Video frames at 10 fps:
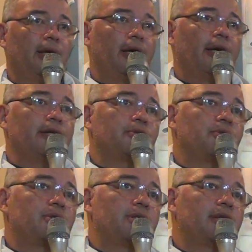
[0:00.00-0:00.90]

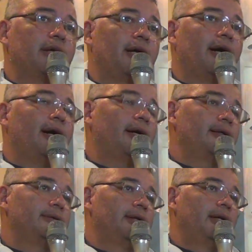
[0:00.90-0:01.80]
ressuscitará,
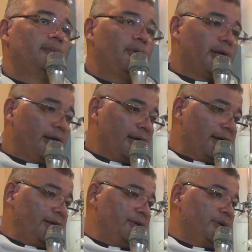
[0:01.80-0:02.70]
porque
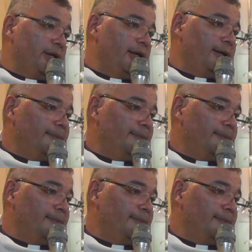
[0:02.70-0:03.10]
creio nele.